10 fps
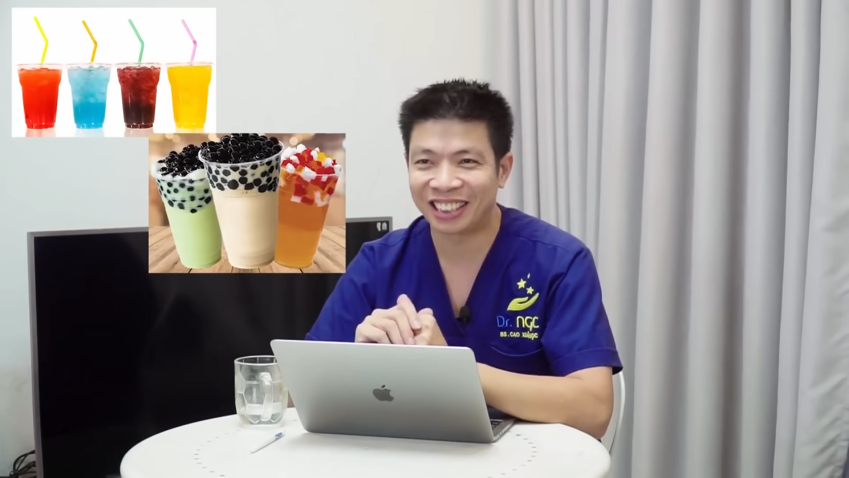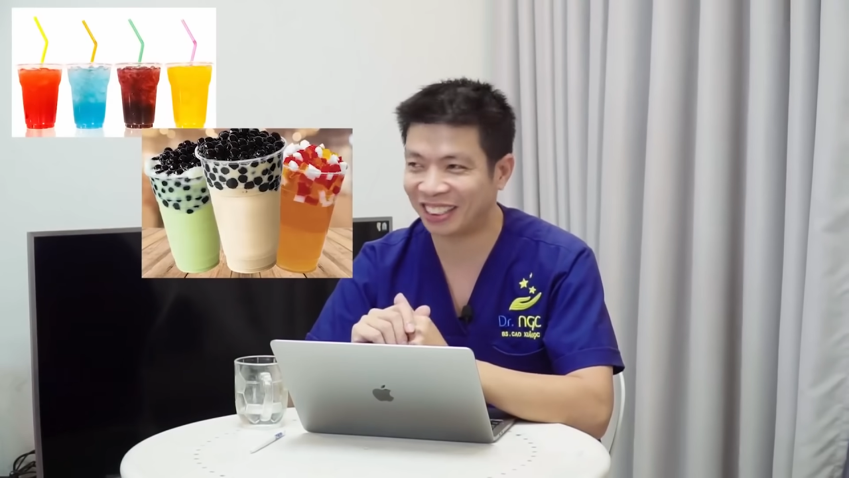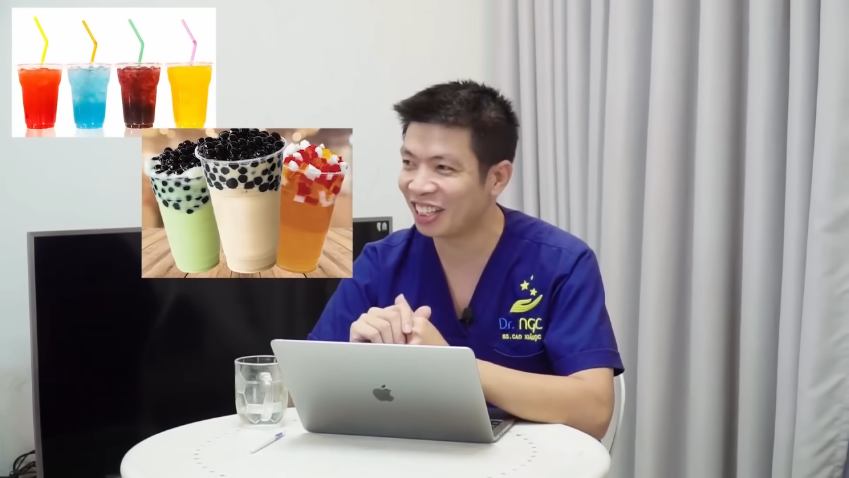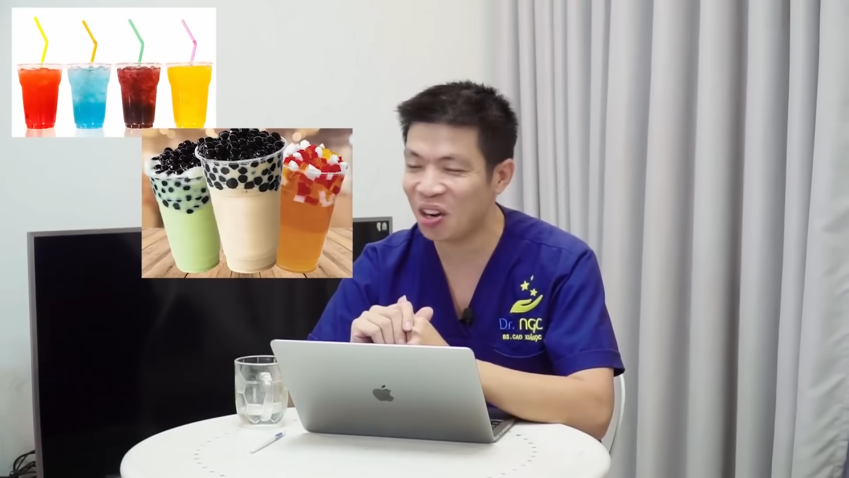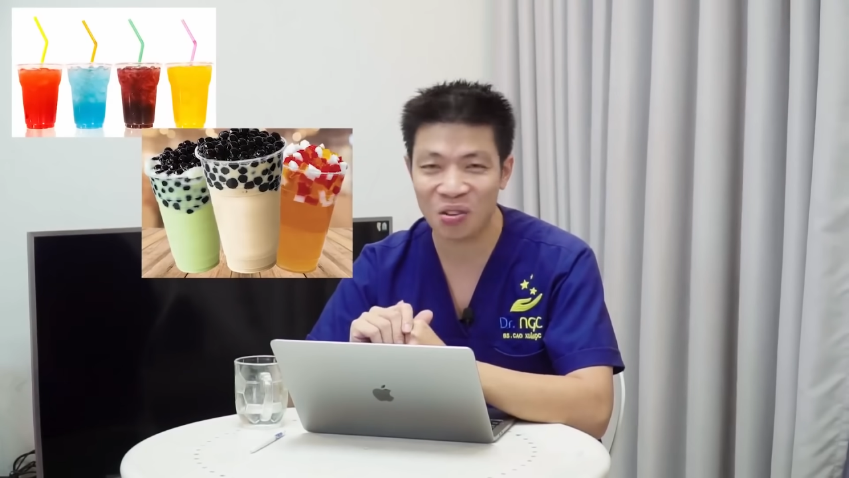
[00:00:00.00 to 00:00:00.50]

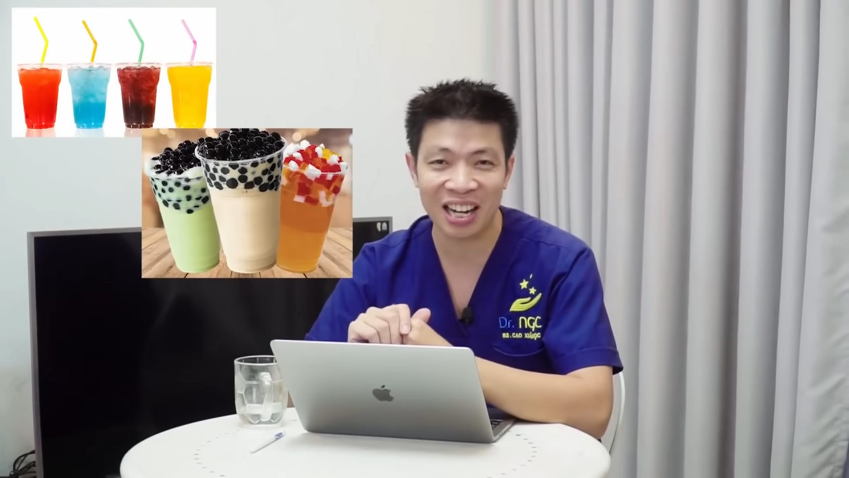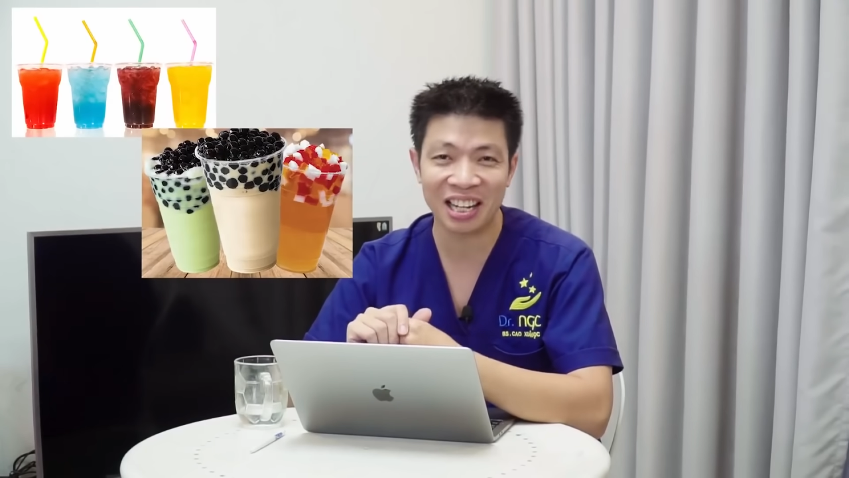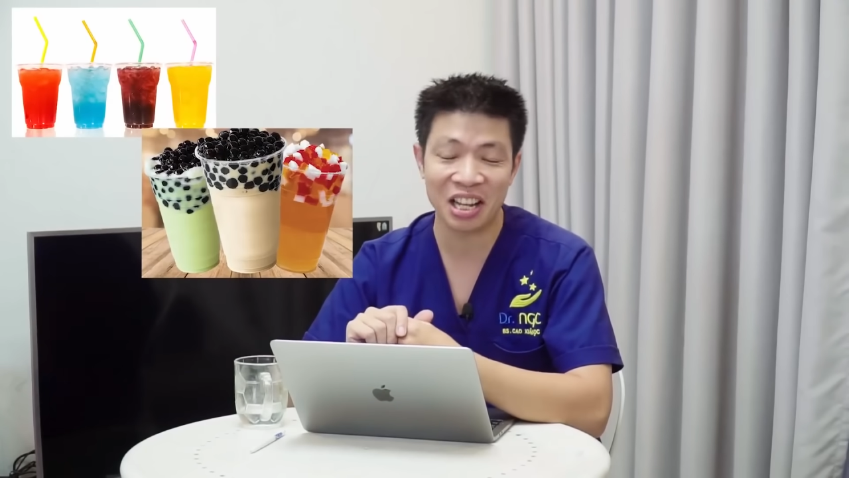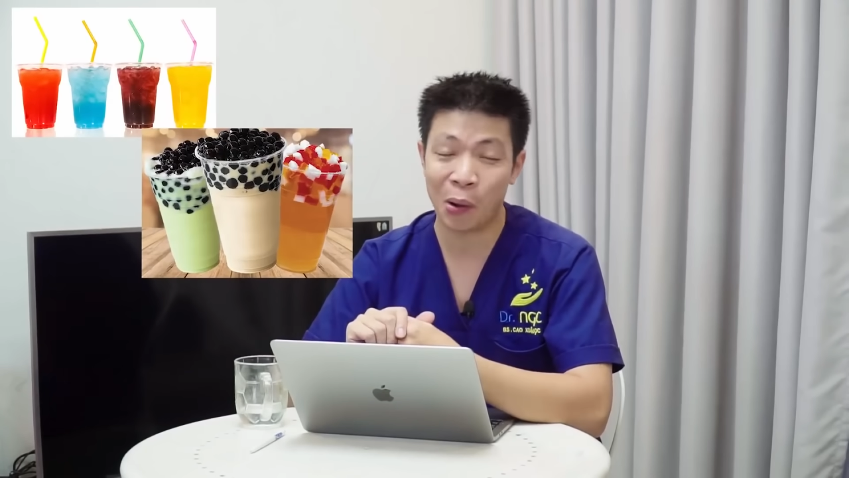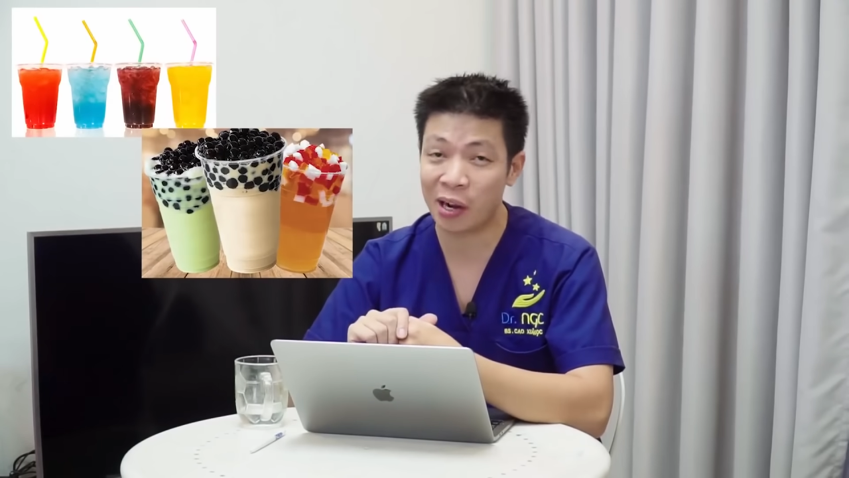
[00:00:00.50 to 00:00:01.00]
trà sữa cũng rất
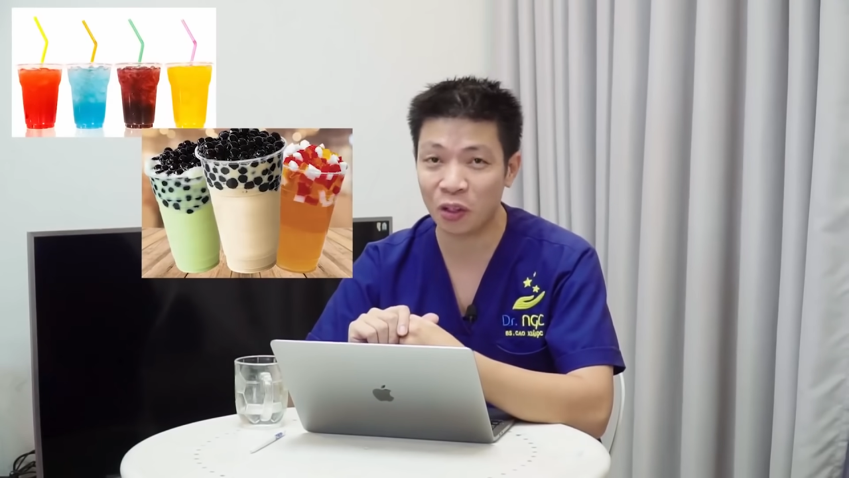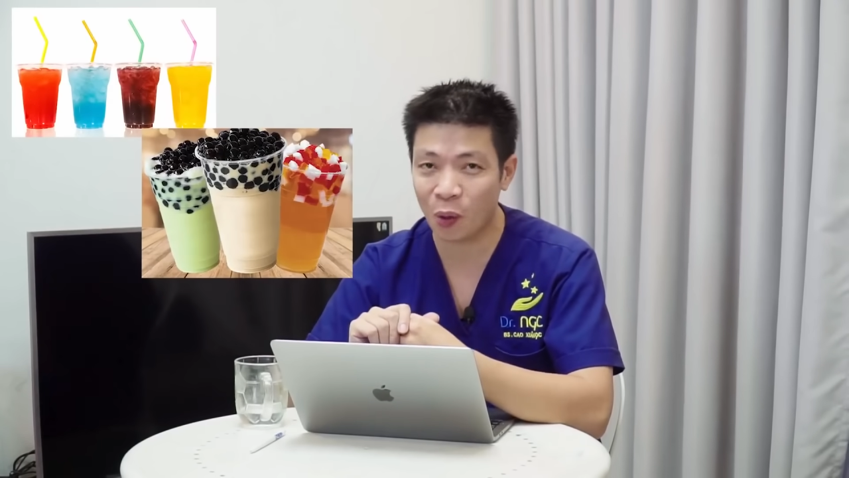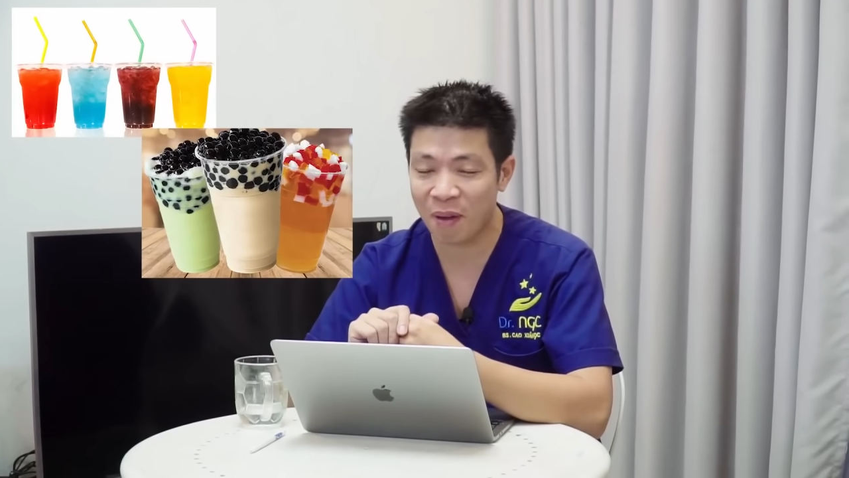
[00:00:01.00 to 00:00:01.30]
là nhiều nước đúng